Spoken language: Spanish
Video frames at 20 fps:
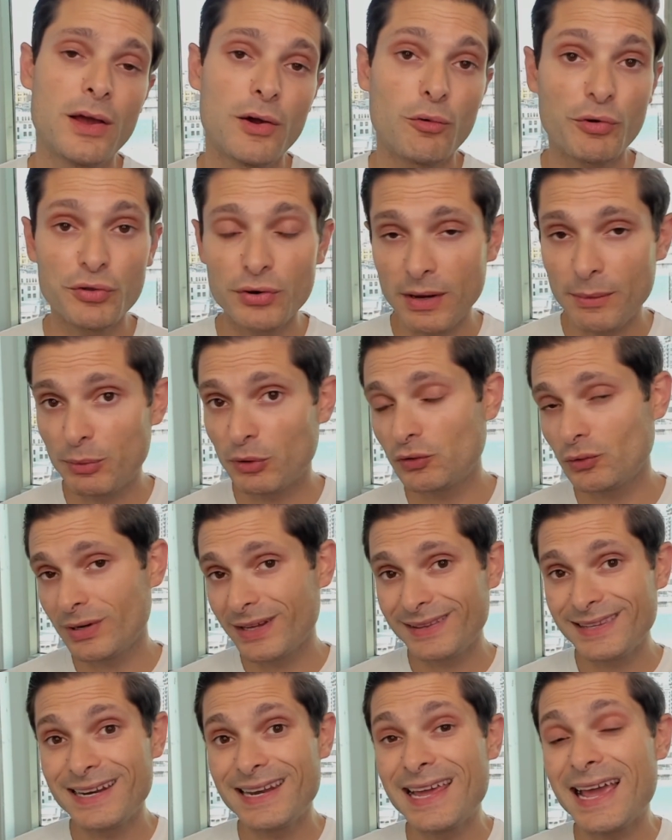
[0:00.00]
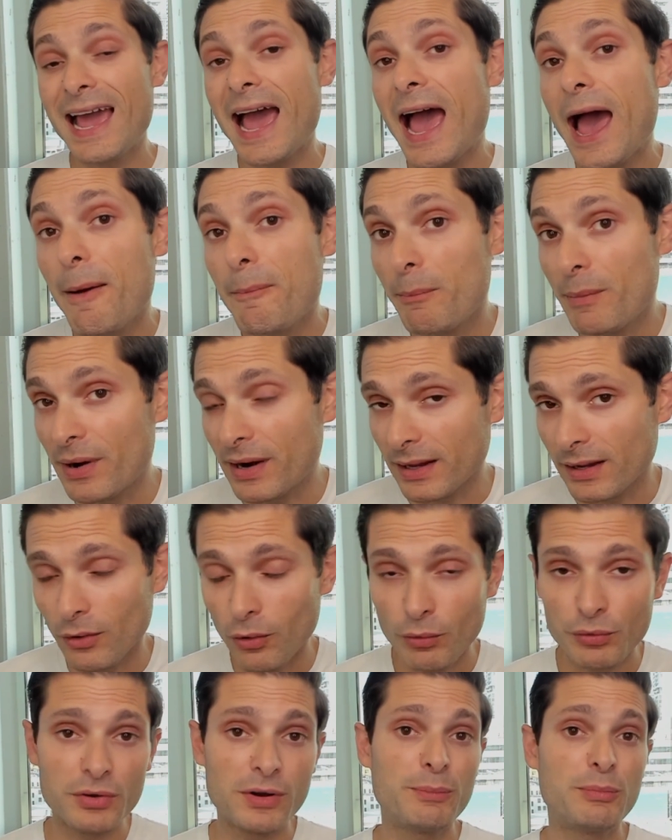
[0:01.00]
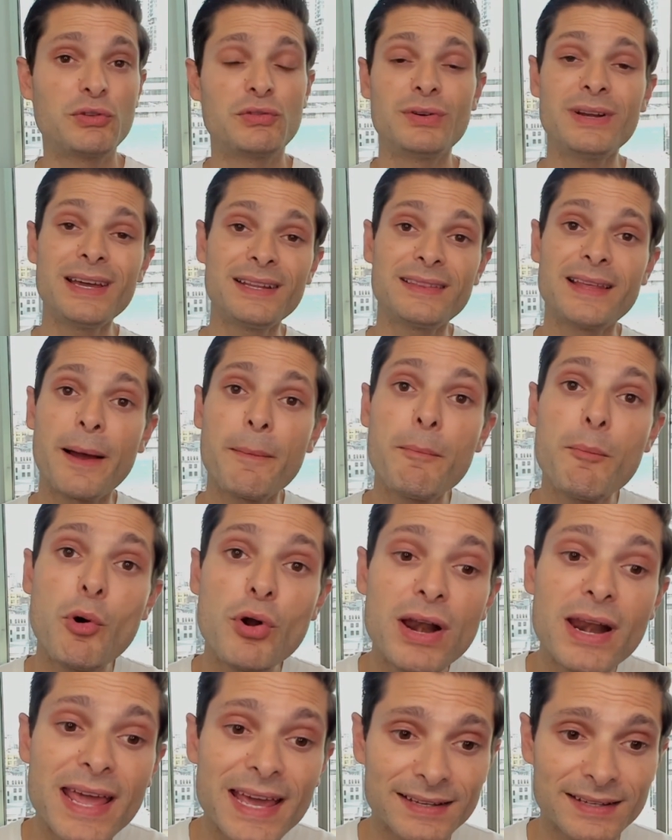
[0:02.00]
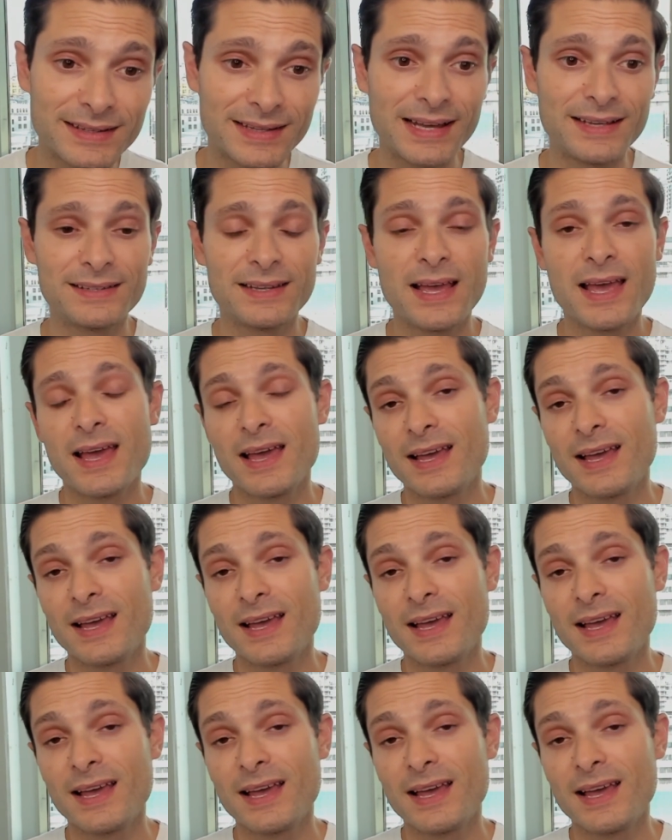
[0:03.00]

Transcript: Cuando las personas tienen hambre o cuando las personas están molestas,